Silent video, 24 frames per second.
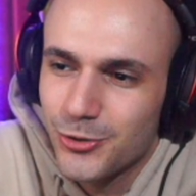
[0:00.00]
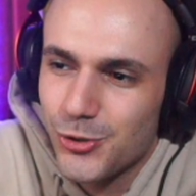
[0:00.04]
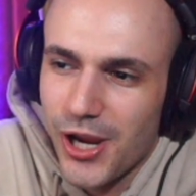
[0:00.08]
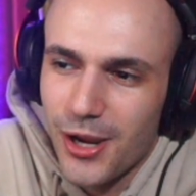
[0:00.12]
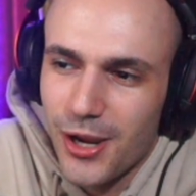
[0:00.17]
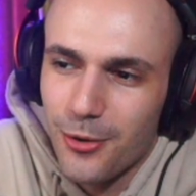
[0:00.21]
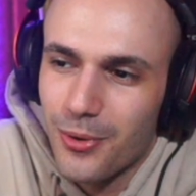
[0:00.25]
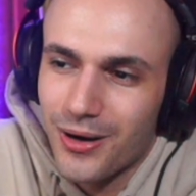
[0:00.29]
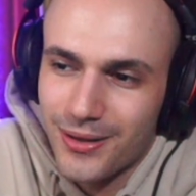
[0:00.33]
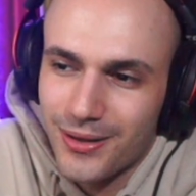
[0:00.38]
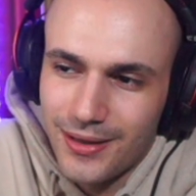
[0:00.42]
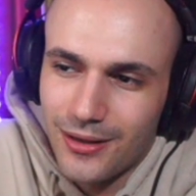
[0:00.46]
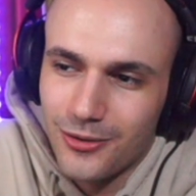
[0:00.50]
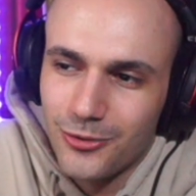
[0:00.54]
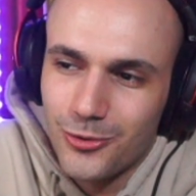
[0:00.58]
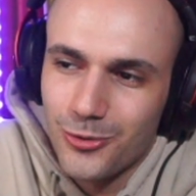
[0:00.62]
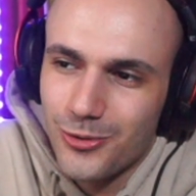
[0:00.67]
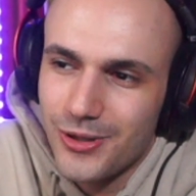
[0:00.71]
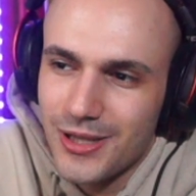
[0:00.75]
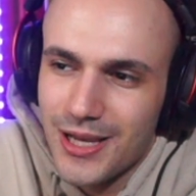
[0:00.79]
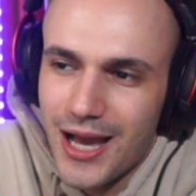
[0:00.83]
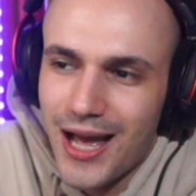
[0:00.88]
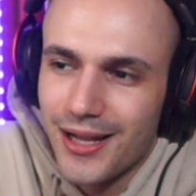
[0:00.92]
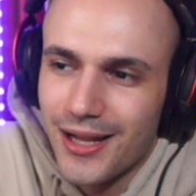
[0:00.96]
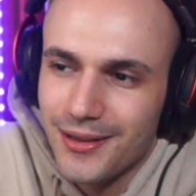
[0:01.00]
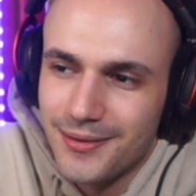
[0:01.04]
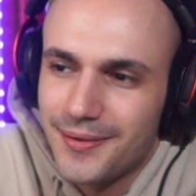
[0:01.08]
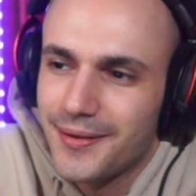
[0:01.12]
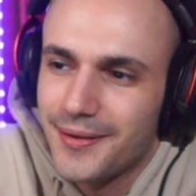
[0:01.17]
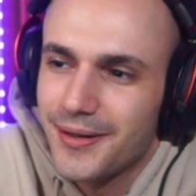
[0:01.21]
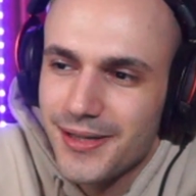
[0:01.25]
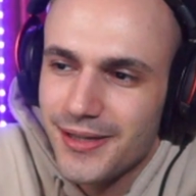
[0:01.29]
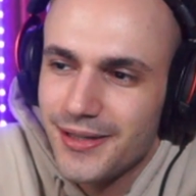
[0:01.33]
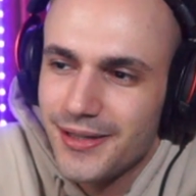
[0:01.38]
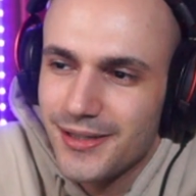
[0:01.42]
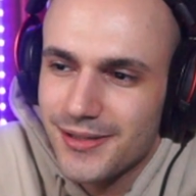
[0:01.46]
Cioè, guardando gli
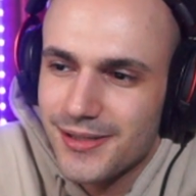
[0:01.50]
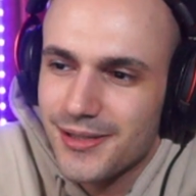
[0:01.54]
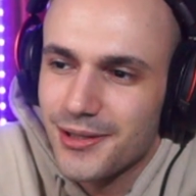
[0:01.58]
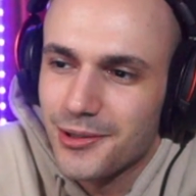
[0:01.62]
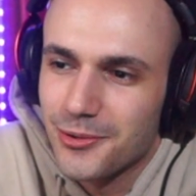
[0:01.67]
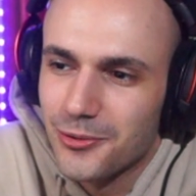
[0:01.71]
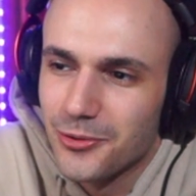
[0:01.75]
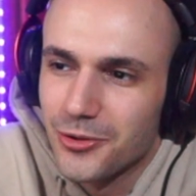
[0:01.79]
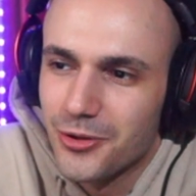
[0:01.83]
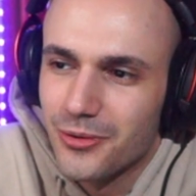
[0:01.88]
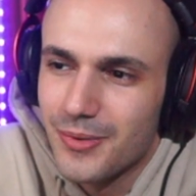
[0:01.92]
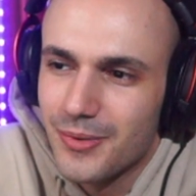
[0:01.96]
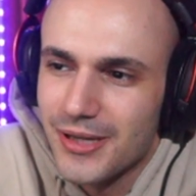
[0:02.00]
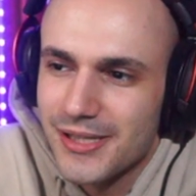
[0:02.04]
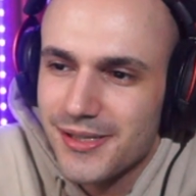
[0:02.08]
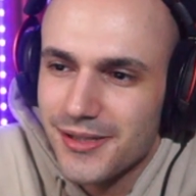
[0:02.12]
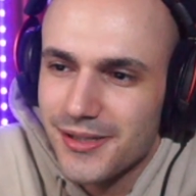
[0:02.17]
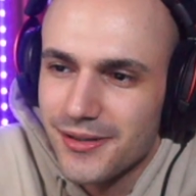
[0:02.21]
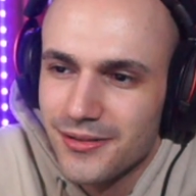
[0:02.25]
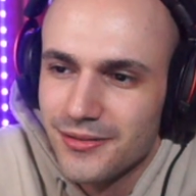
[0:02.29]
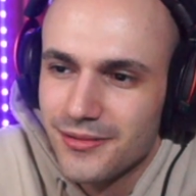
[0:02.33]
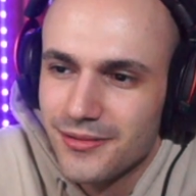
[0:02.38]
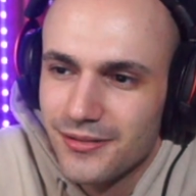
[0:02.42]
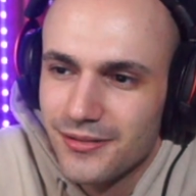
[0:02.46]
altri, secondo me sì.